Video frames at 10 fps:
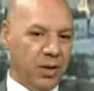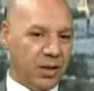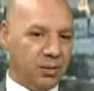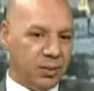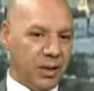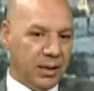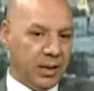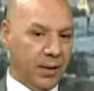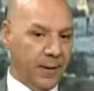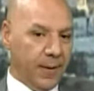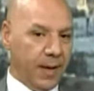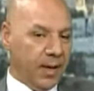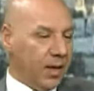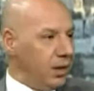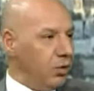علاقتنا مع الولايات
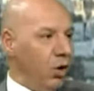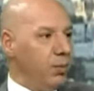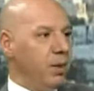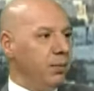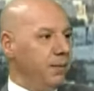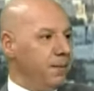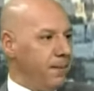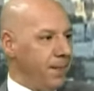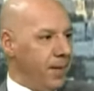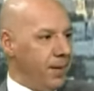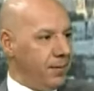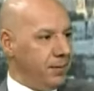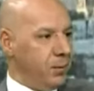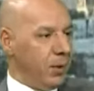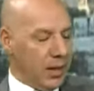المتحده بالتحديد عمرها ما
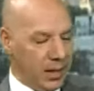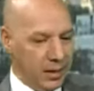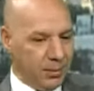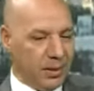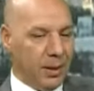كانت آه،